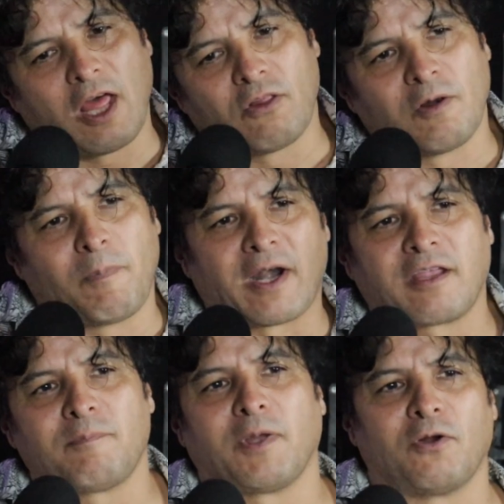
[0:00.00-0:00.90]
lado del
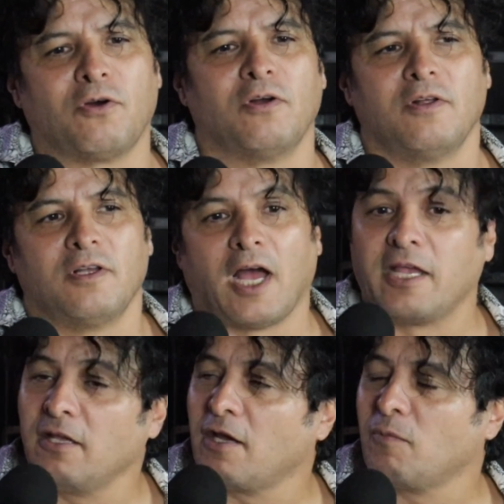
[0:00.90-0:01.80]
parque, pero
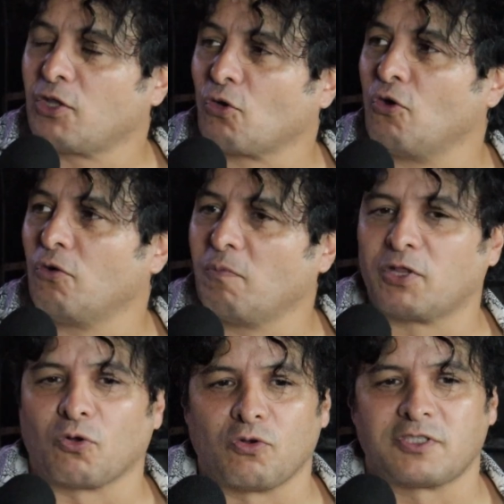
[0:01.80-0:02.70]
ahí, ahí me tocó, me
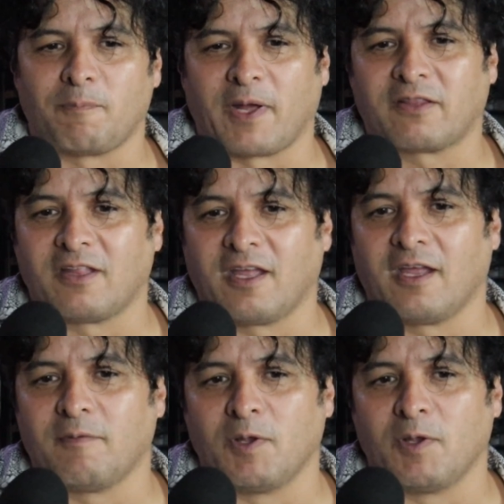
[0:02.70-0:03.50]
tocó esa parte de